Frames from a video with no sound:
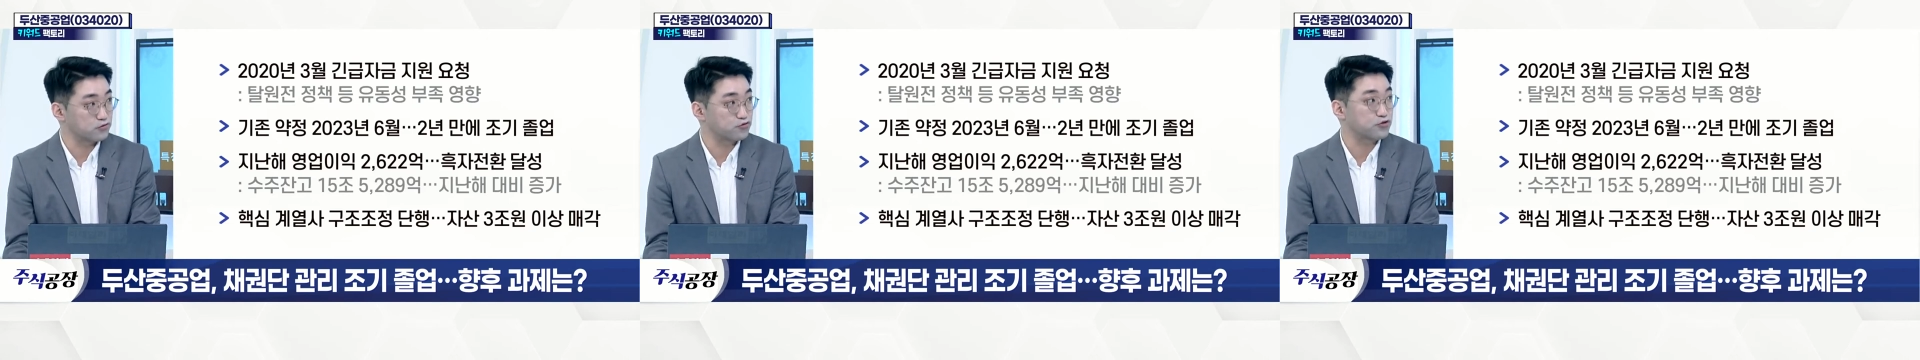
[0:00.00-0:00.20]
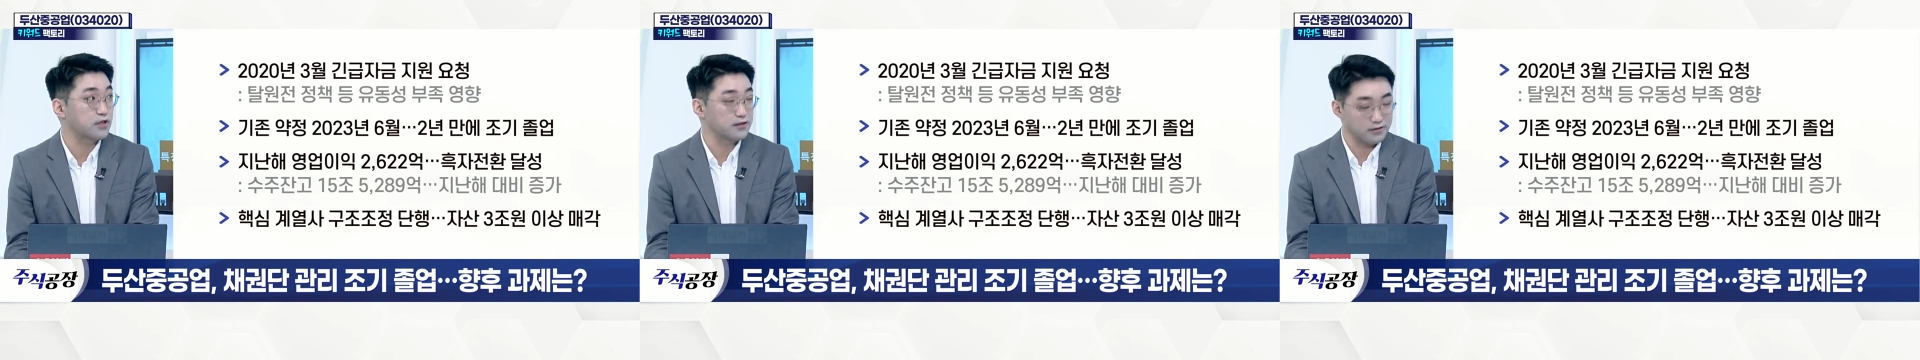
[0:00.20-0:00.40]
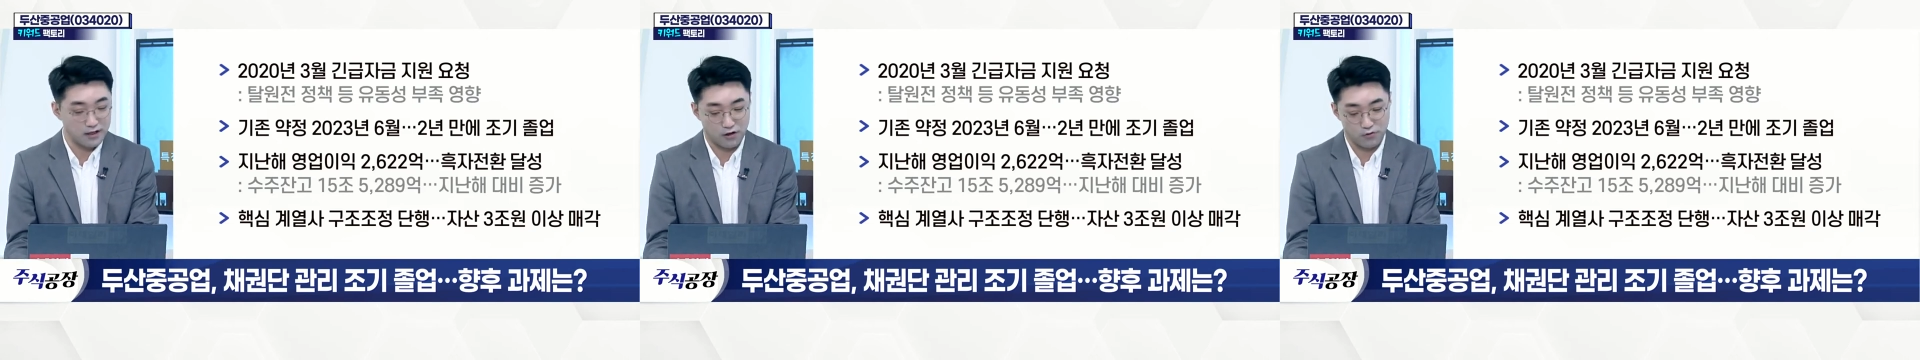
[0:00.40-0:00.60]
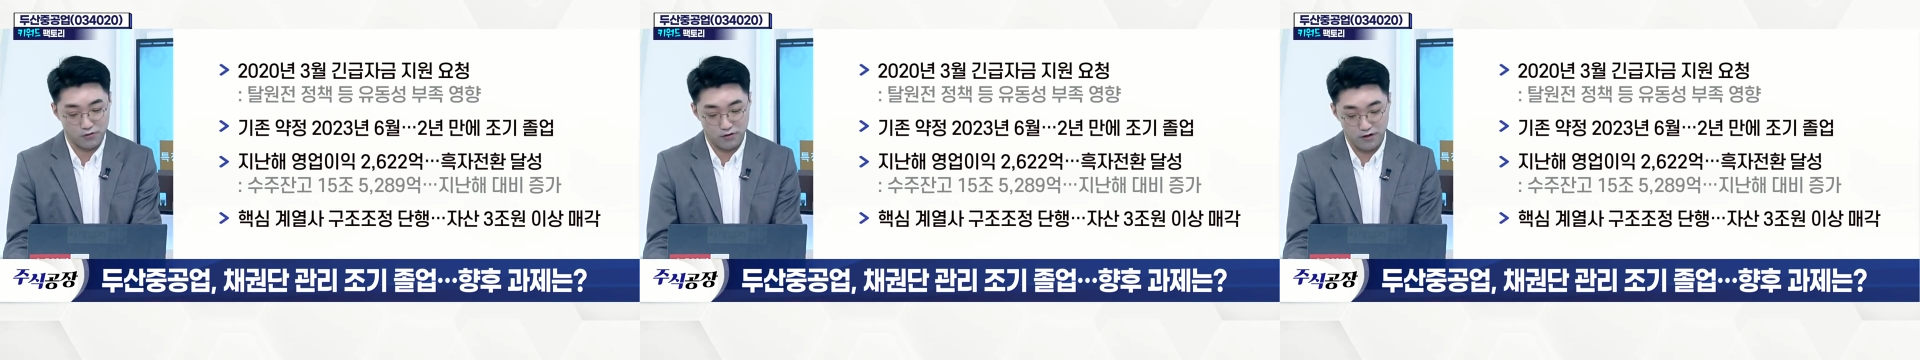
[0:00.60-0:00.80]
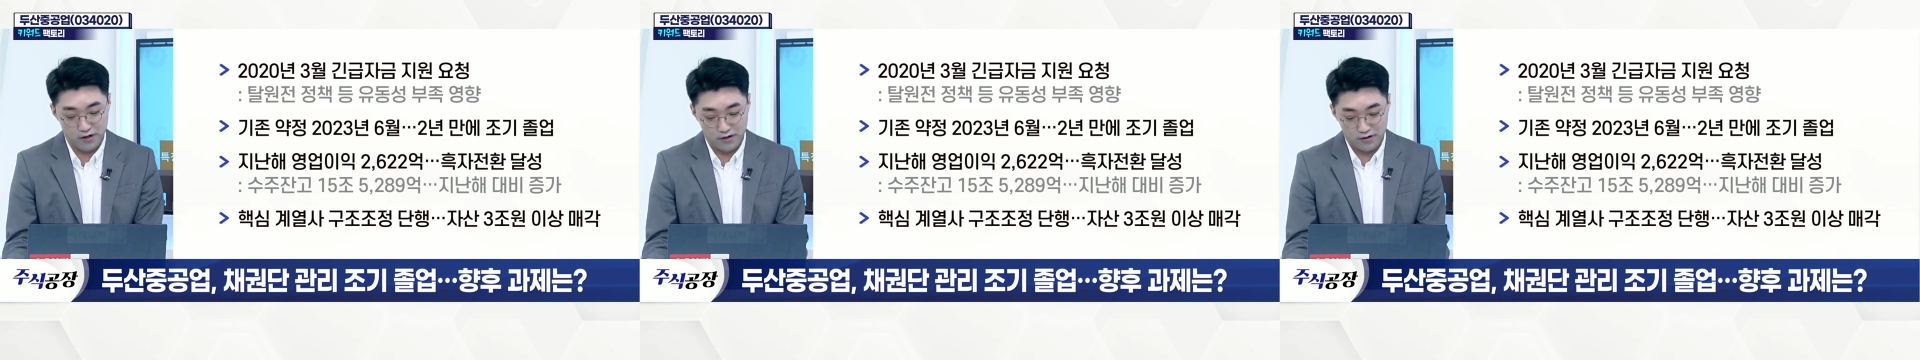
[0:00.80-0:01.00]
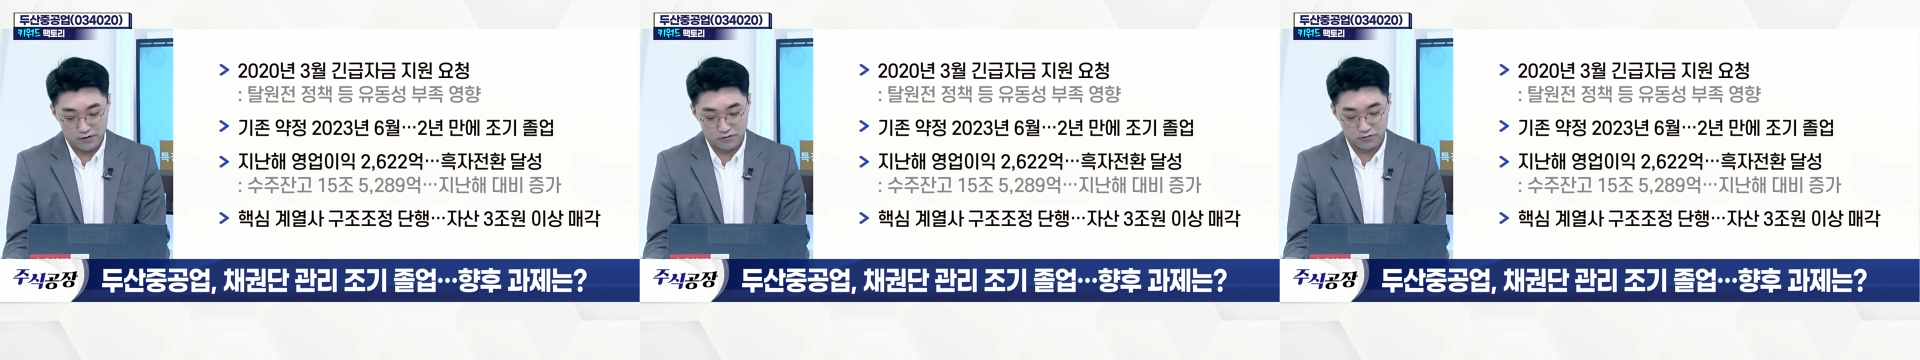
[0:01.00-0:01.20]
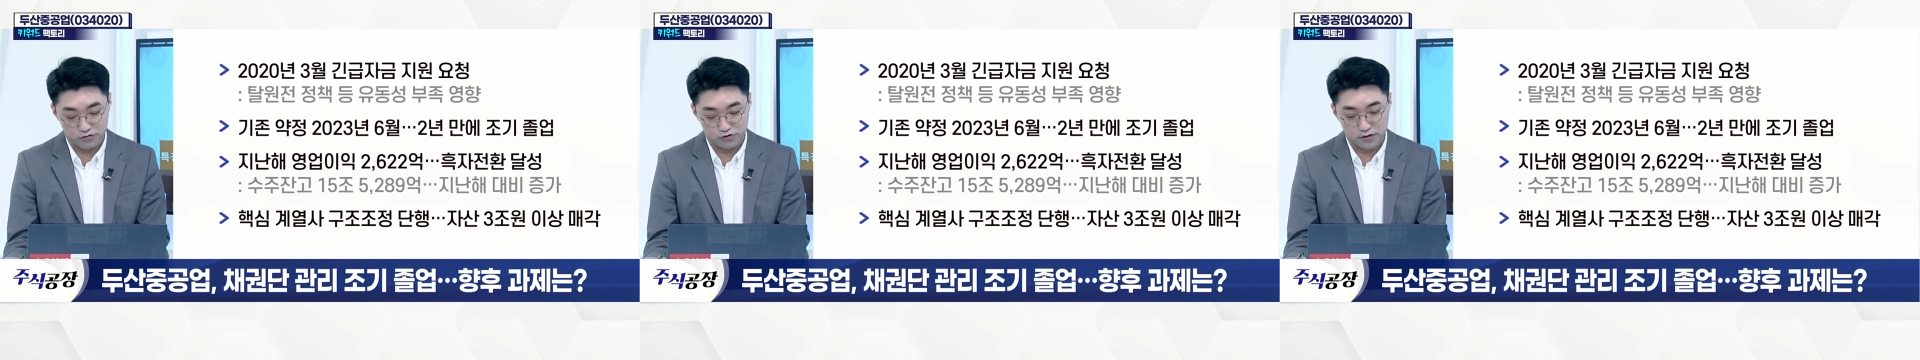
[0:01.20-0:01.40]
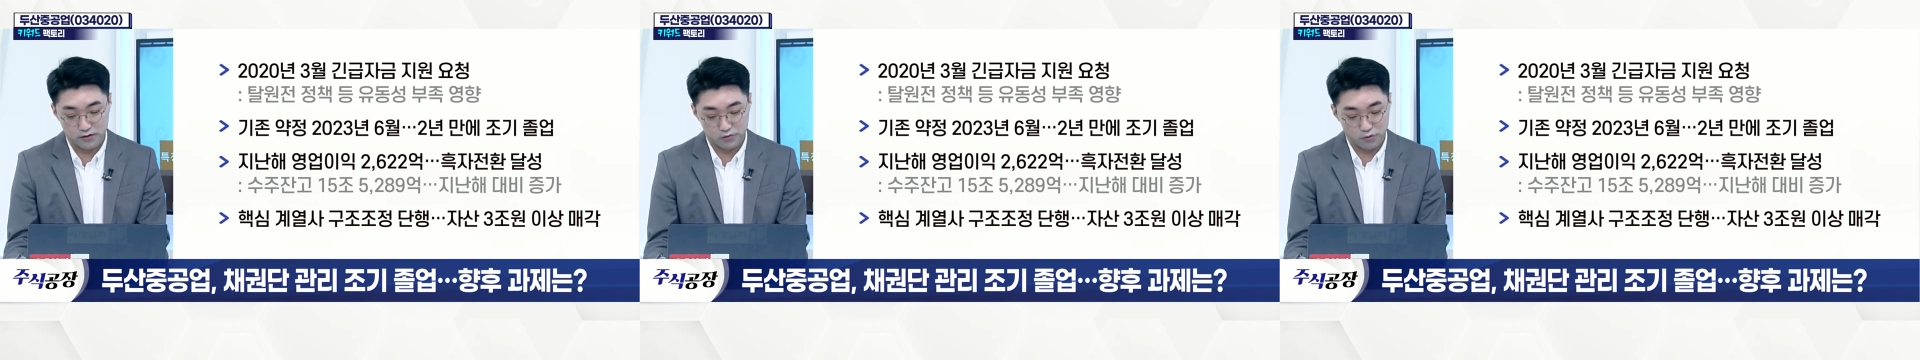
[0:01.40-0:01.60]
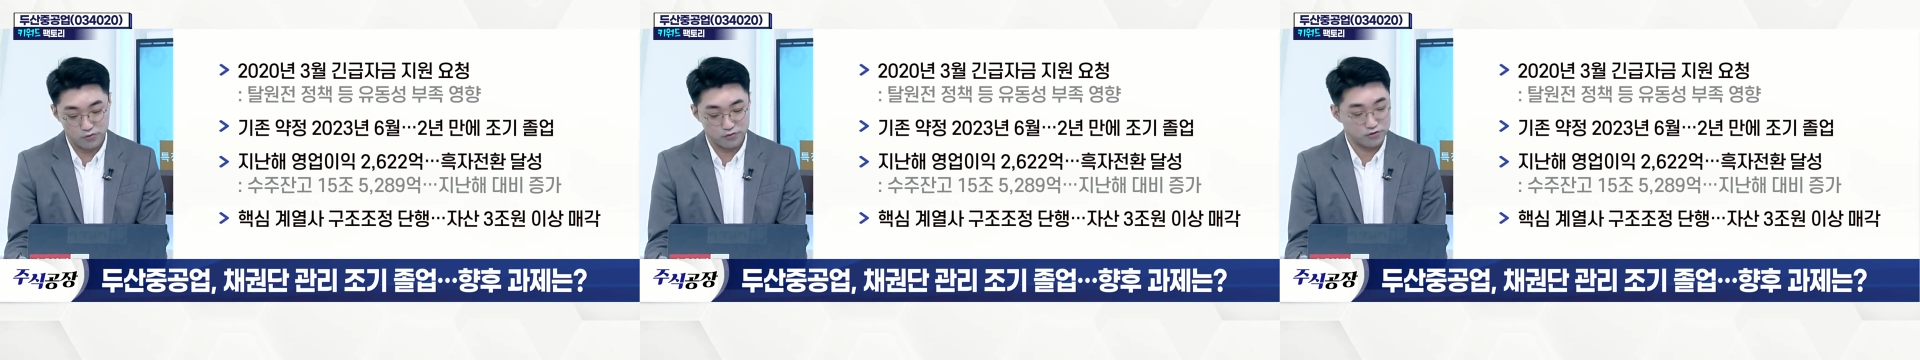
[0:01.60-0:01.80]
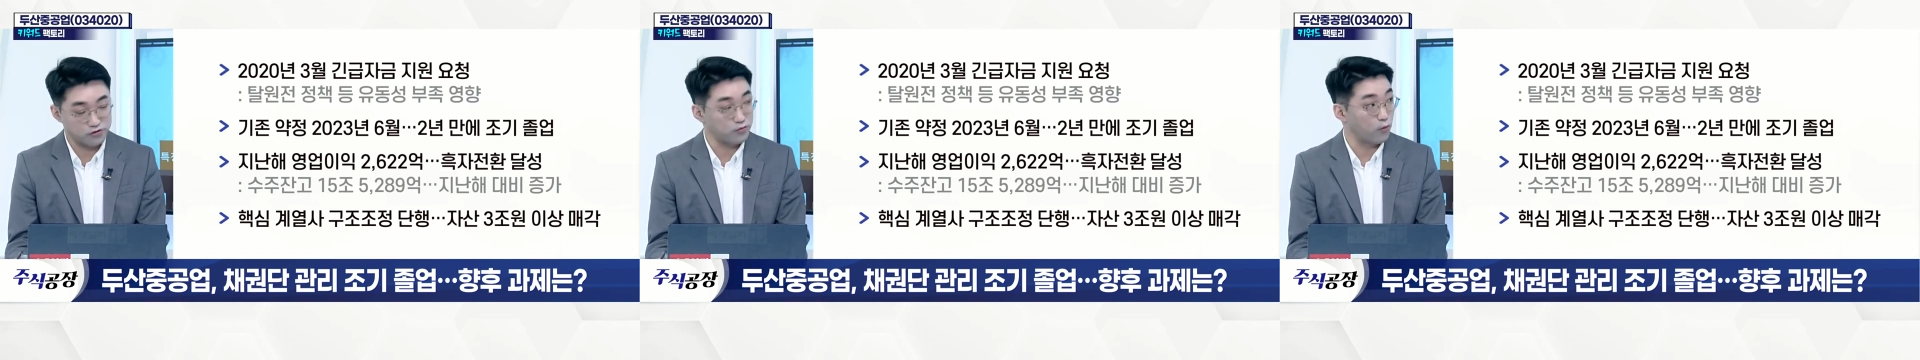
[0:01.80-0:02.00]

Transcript: 주산타워, 그리고 주산 솔루스,